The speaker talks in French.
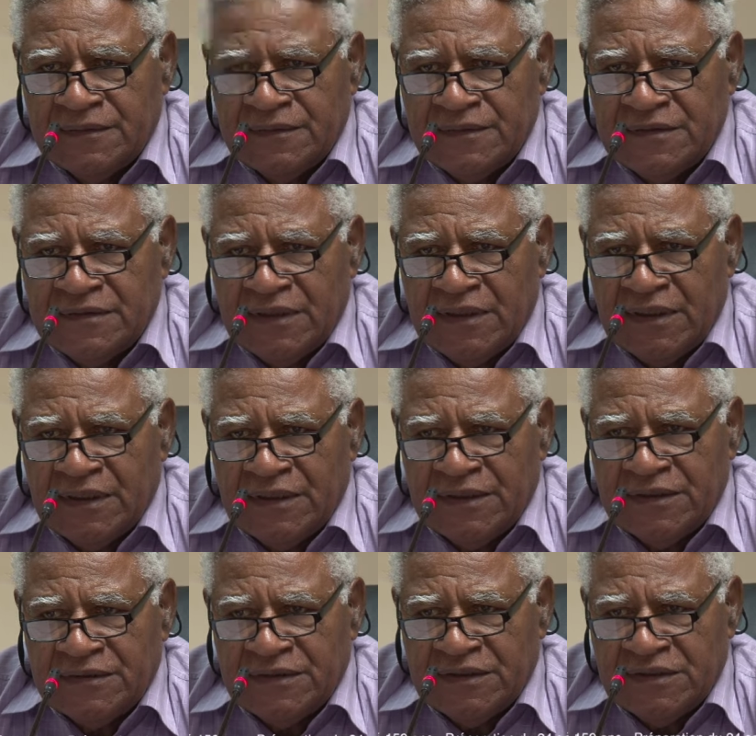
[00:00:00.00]

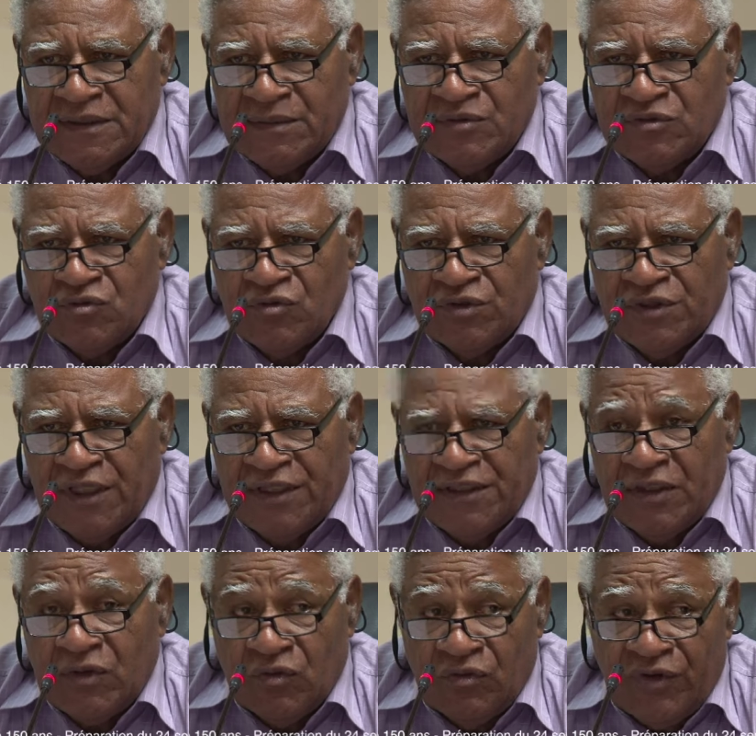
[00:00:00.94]
C'est James Cook qui a
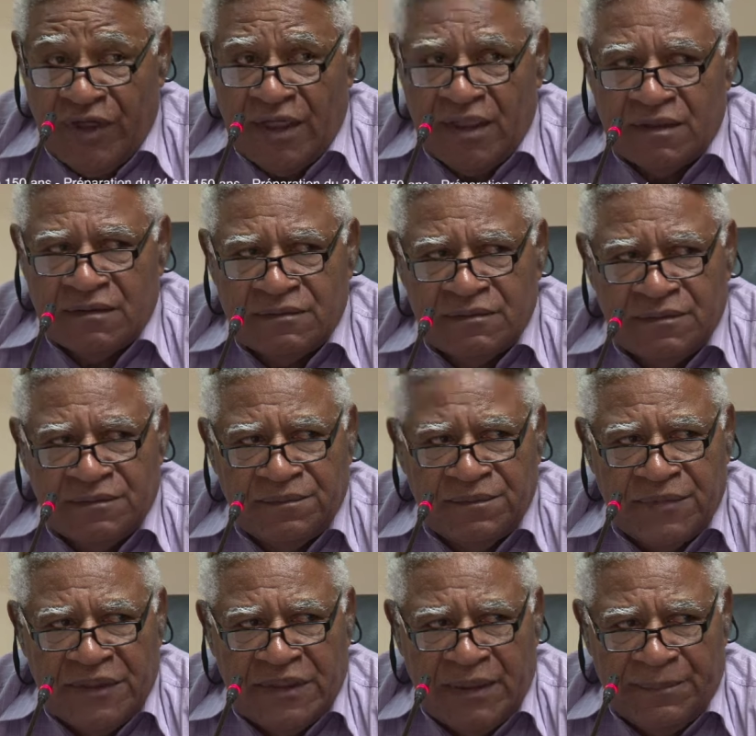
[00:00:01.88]
découvert,
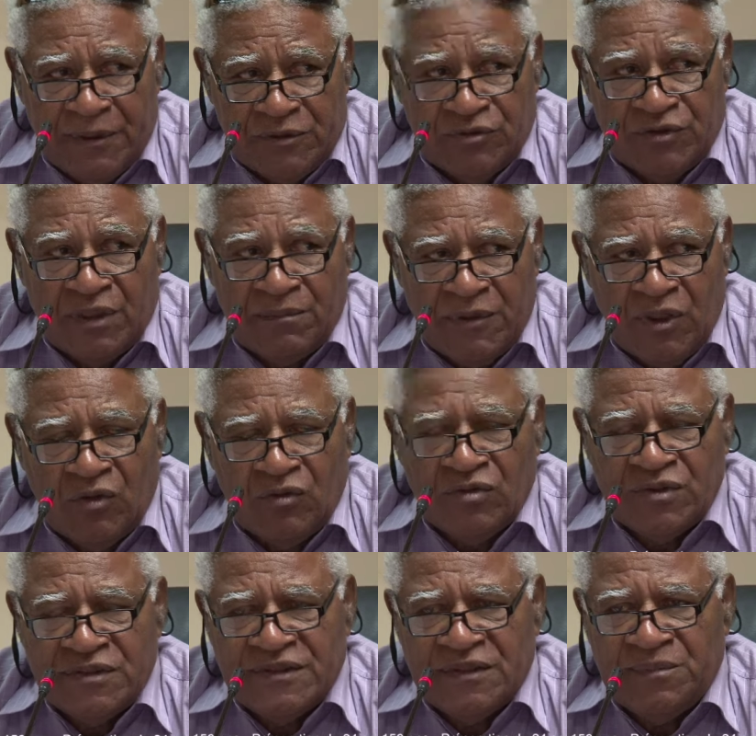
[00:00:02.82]
mais il n'a pas totalement
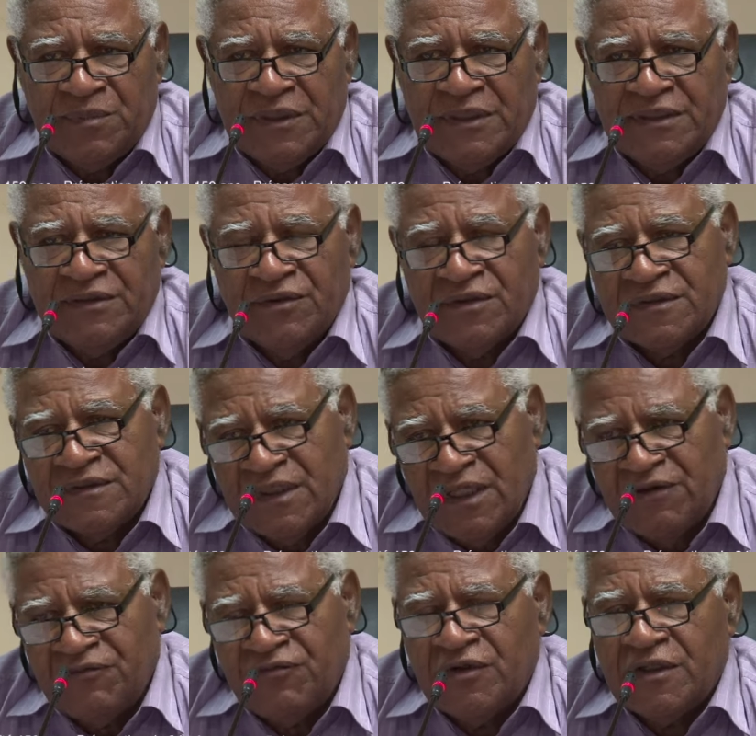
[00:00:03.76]
colonisé le pays. Donc c'est
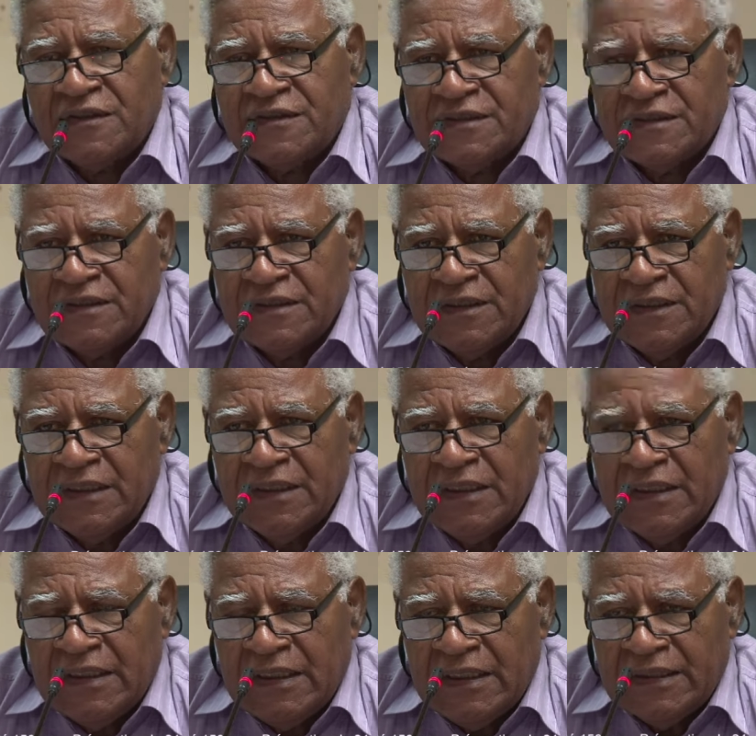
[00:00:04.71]
la France,
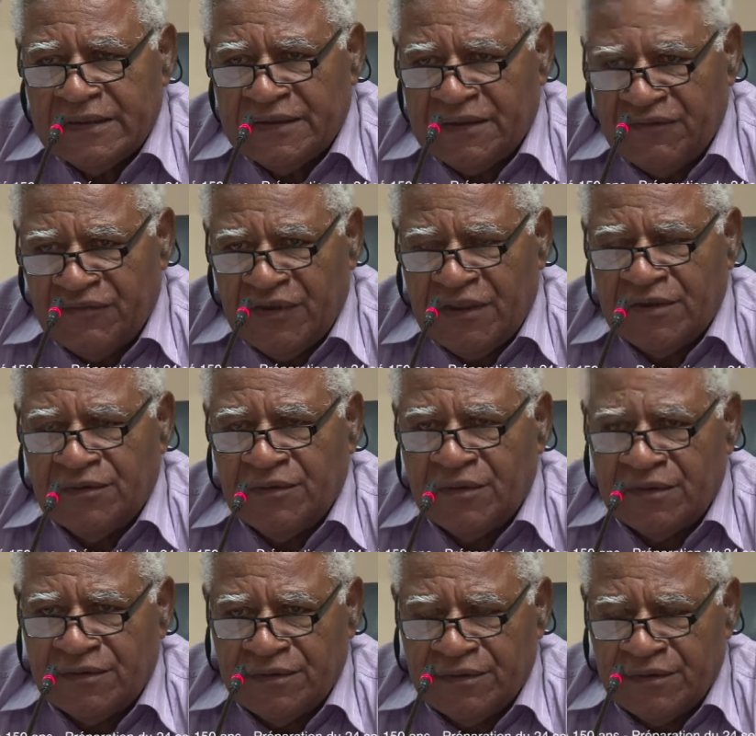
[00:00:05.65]
à travers
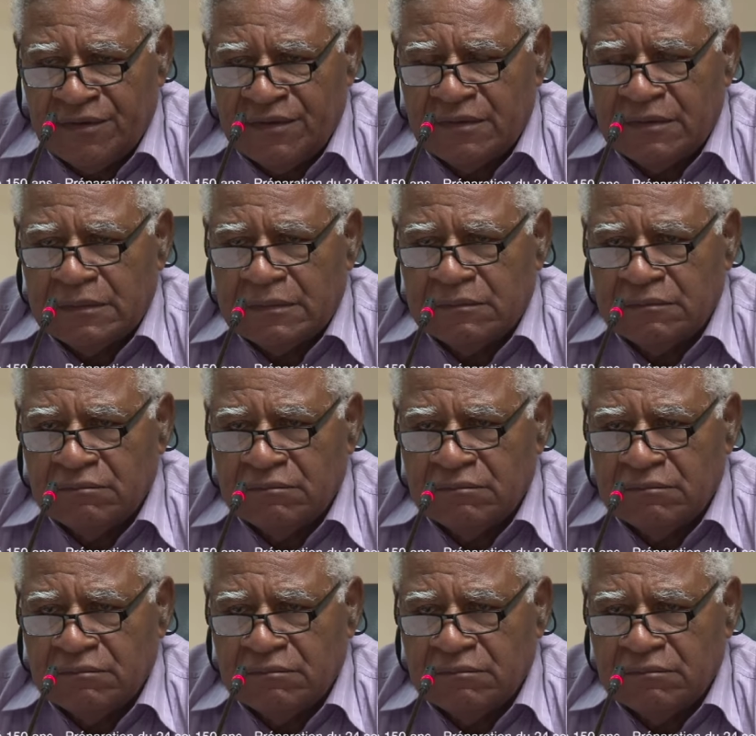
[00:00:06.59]
donc euh,